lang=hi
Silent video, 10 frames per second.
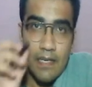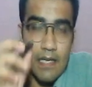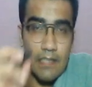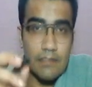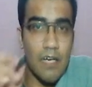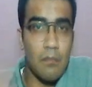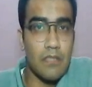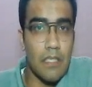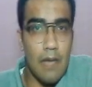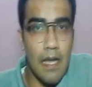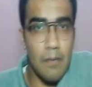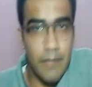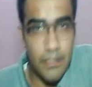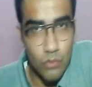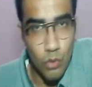इसका मतलब
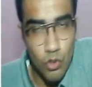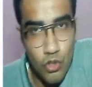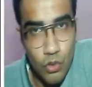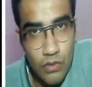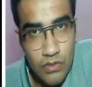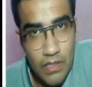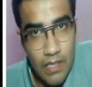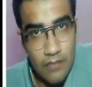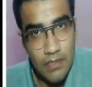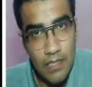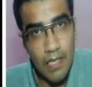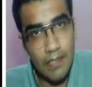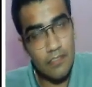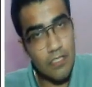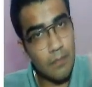आपने इस क्वेश्चन को इस तरह से करा
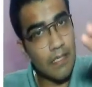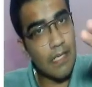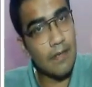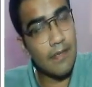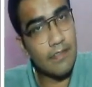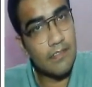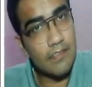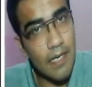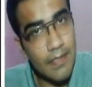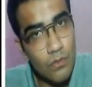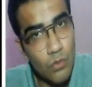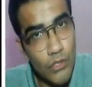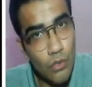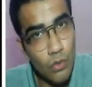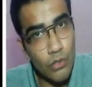कि जब कैलेंडर की स्टार्टिंग हुई
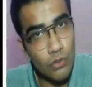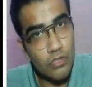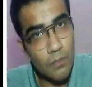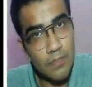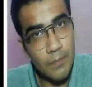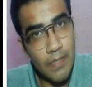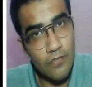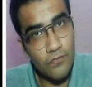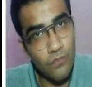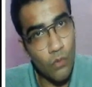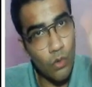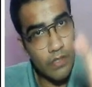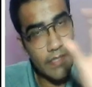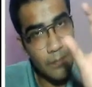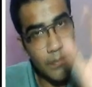होगी तो सबसे पहले फोर
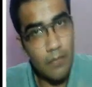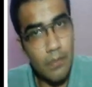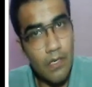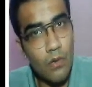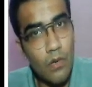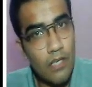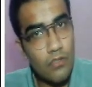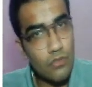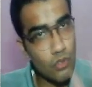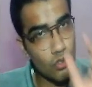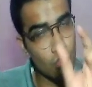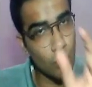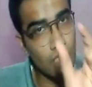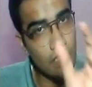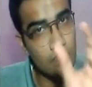लीप ईयर बना होगा जो
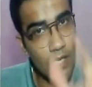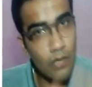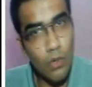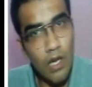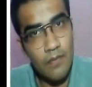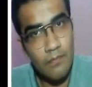चौथा साल होगा